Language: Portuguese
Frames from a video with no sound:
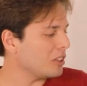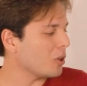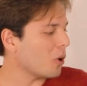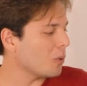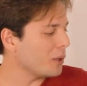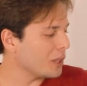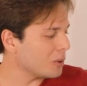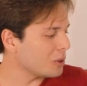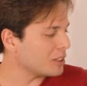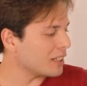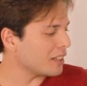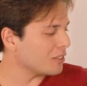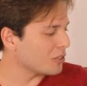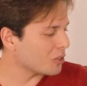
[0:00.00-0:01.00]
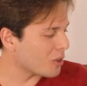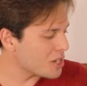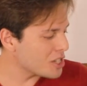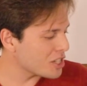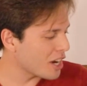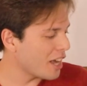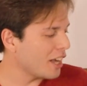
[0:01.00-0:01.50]
com
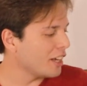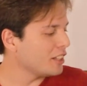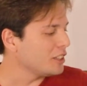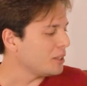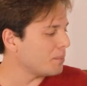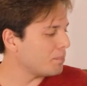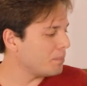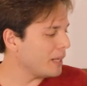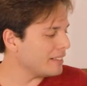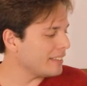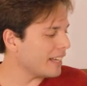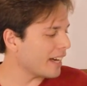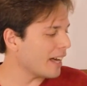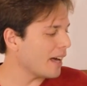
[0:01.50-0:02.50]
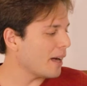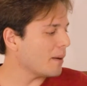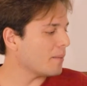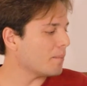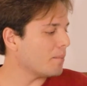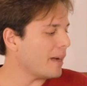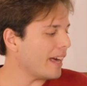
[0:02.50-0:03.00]
ilustrações de Peter
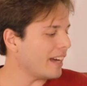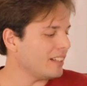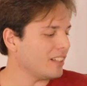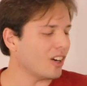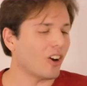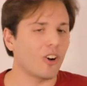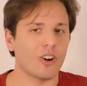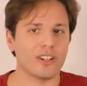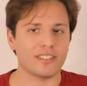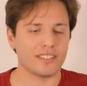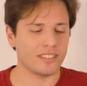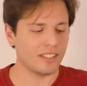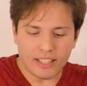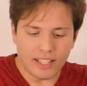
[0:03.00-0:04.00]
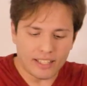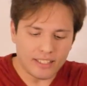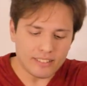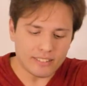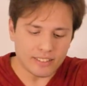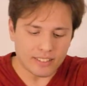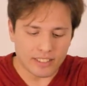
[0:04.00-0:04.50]
Bernhorst. E
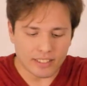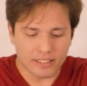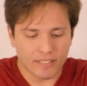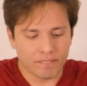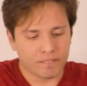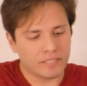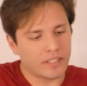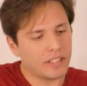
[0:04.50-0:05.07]
aí, em seguida,